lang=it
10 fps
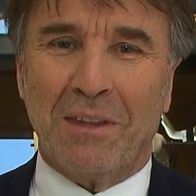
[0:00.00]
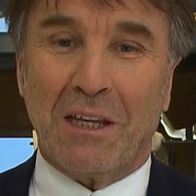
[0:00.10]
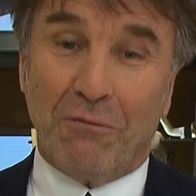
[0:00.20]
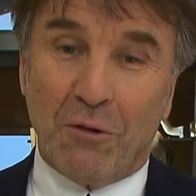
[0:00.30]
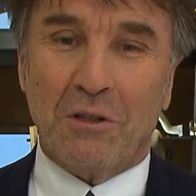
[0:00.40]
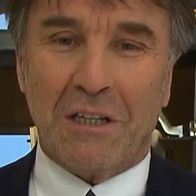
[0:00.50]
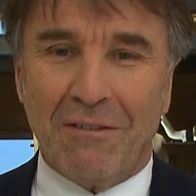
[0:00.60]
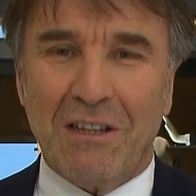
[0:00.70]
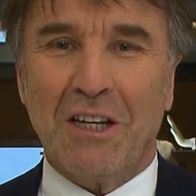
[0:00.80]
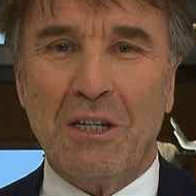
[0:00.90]
che forse la
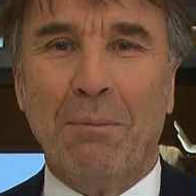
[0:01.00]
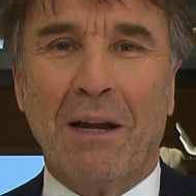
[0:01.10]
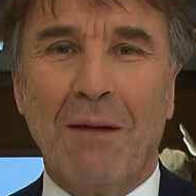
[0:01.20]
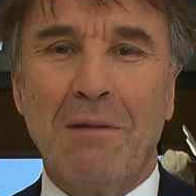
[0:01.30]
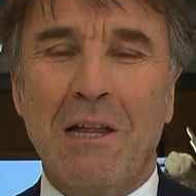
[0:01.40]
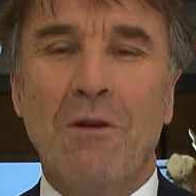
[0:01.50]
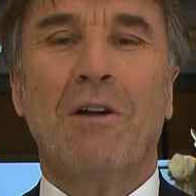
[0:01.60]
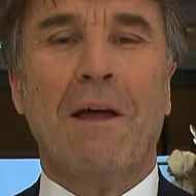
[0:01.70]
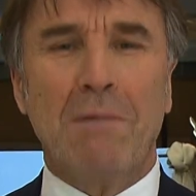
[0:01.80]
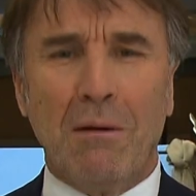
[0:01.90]
vita ci parrà
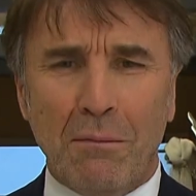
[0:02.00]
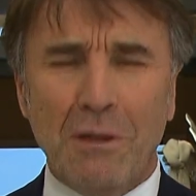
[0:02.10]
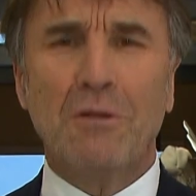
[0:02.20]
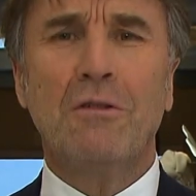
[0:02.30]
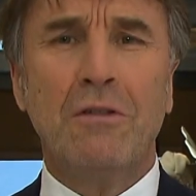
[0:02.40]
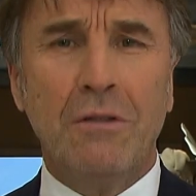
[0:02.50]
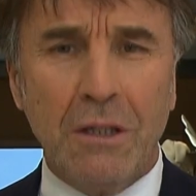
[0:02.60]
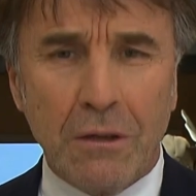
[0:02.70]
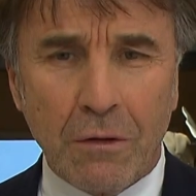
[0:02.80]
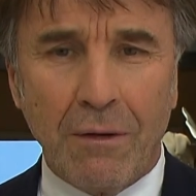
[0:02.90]
migliore, abbiamo bisogno di
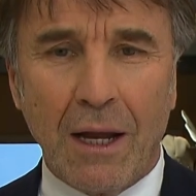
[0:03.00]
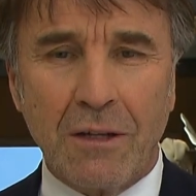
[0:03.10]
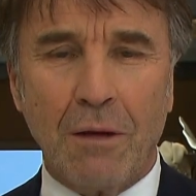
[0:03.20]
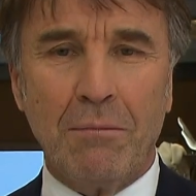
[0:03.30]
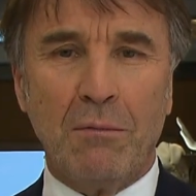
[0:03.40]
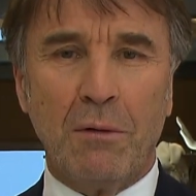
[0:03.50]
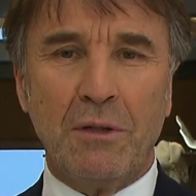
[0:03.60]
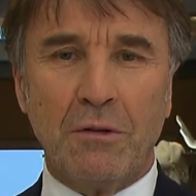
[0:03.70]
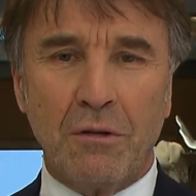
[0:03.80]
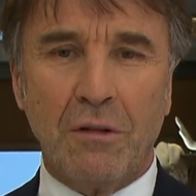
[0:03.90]
ritrovarci, abbiamo
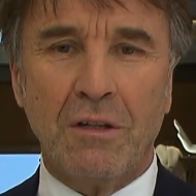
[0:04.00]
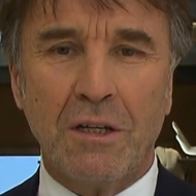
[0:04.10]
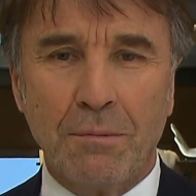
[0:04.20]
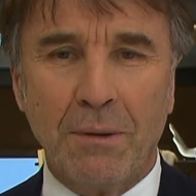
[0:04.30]
bisogno di,